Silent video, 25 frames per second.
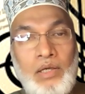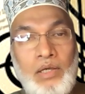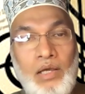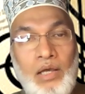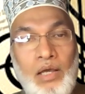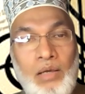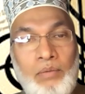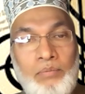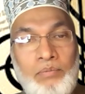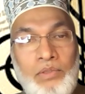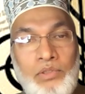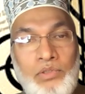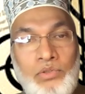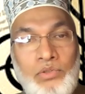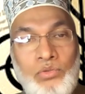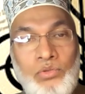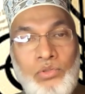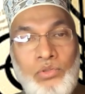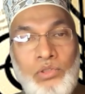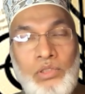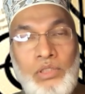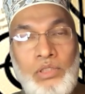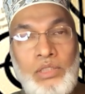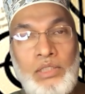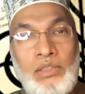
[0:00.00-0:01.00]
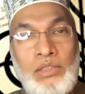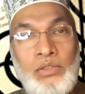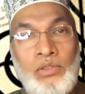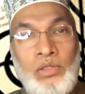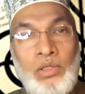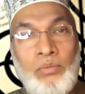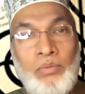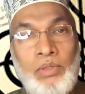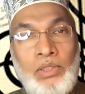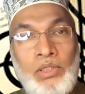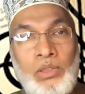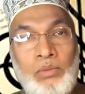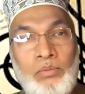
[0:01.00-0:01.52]
আপনার সুন্নতের
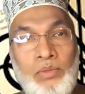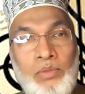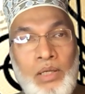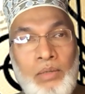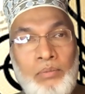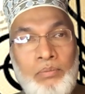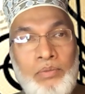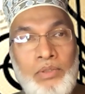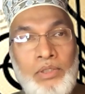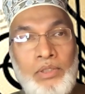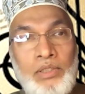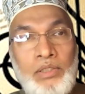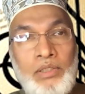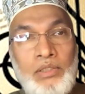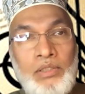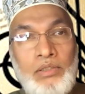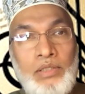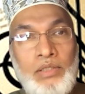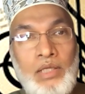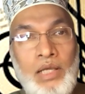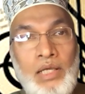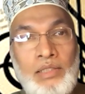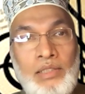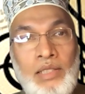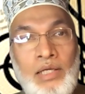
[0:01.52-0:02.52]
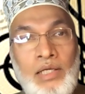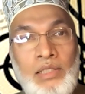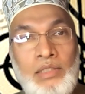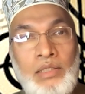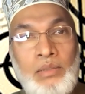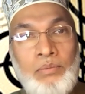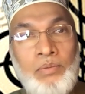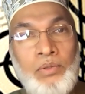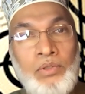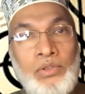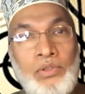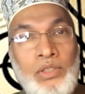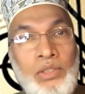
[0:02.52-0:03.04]
ইগনোরের মাধ্যমে আপনি
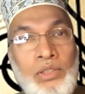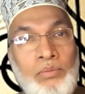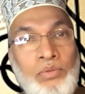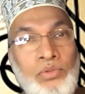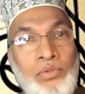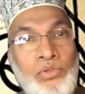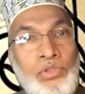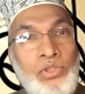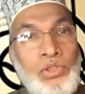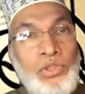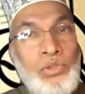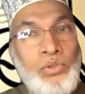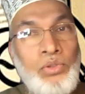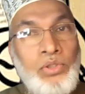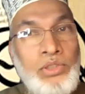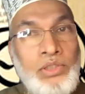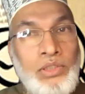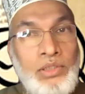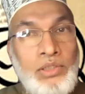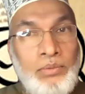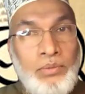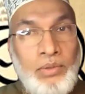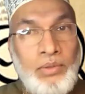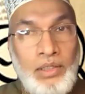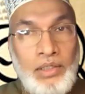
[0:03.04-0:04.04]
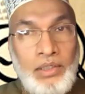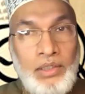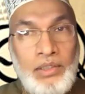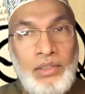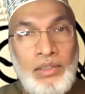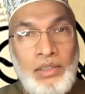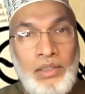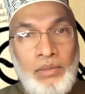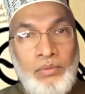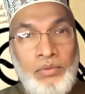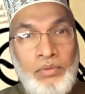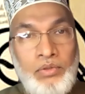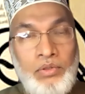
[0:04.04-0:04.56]
হেদায়তের পথ থেকে বঞ্চিত হয়ে যেতে পারেন
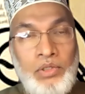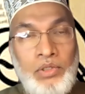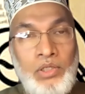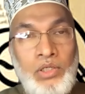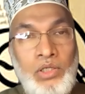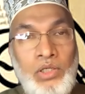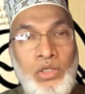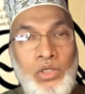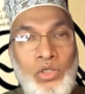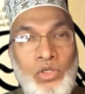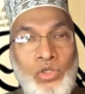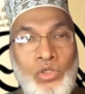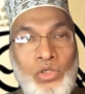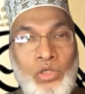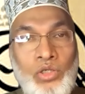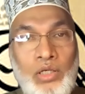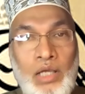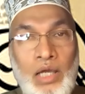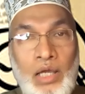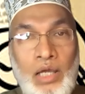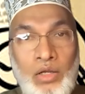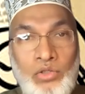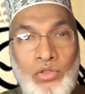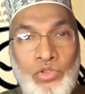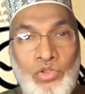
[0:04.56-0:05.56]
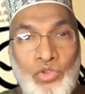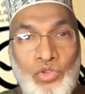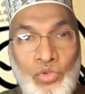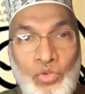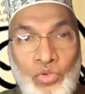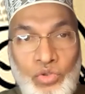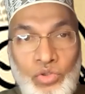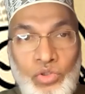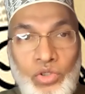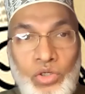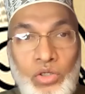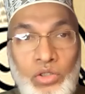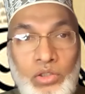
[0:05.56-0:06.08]
কেমন কারণ
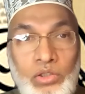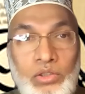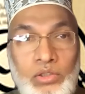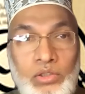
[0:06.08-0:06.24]
সুন্নত